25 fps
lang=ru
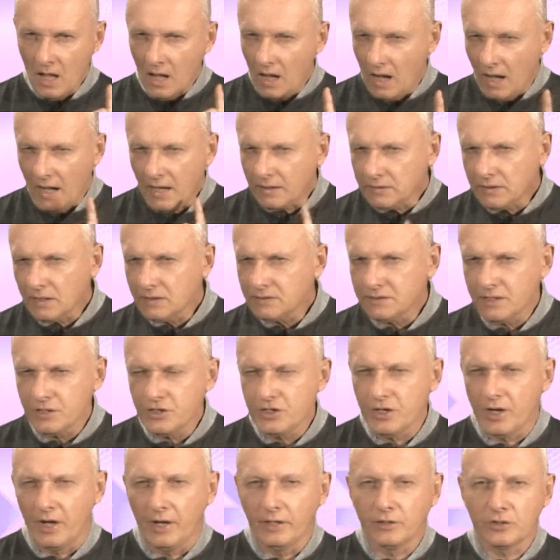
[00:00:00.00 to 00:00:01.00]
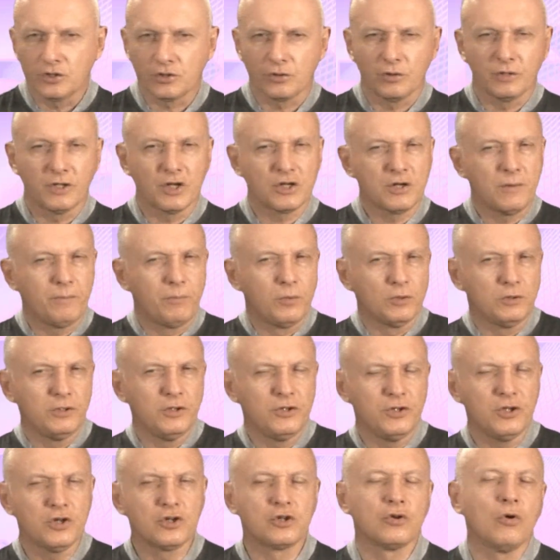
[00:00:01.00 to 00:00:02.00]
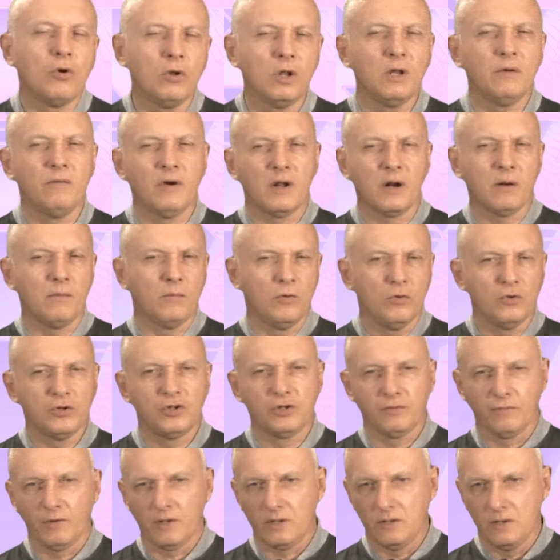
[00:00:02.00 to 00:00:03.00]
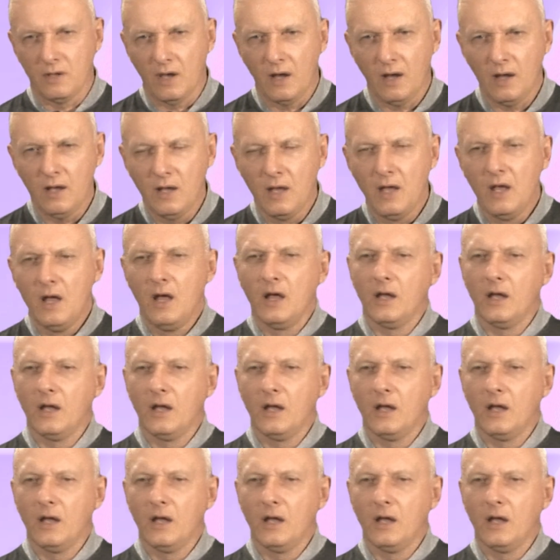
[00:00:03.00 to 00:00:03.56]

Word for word: А это означает, что даже после тяжелого рабочего дня,